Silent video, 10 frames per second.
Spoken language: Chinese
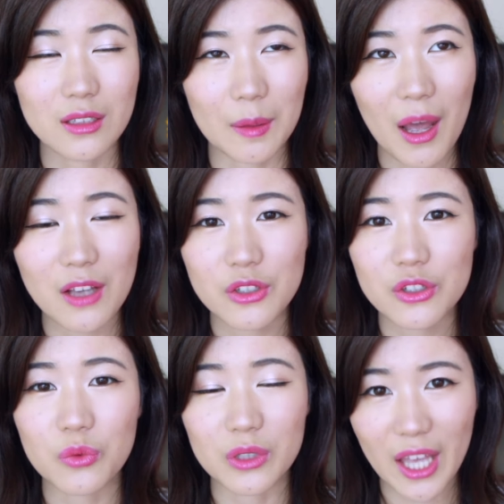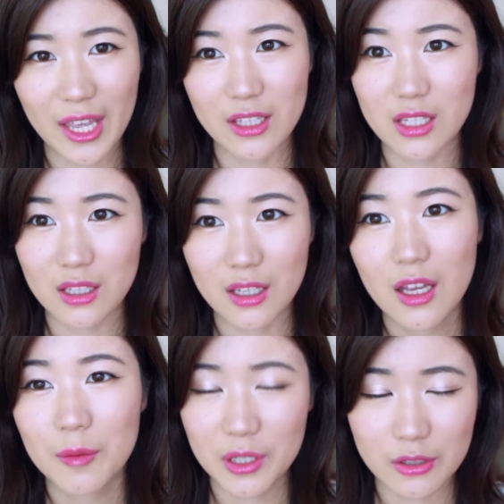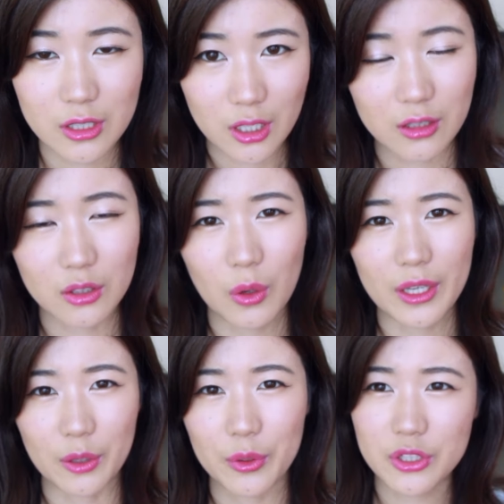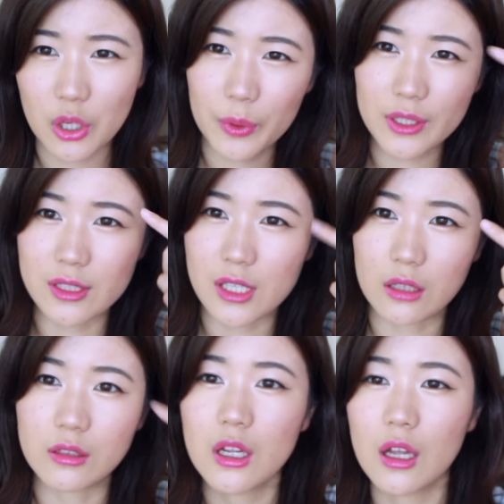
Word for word: 哪怕甚至我戴眼镜，平时上课的话也会稍微的这样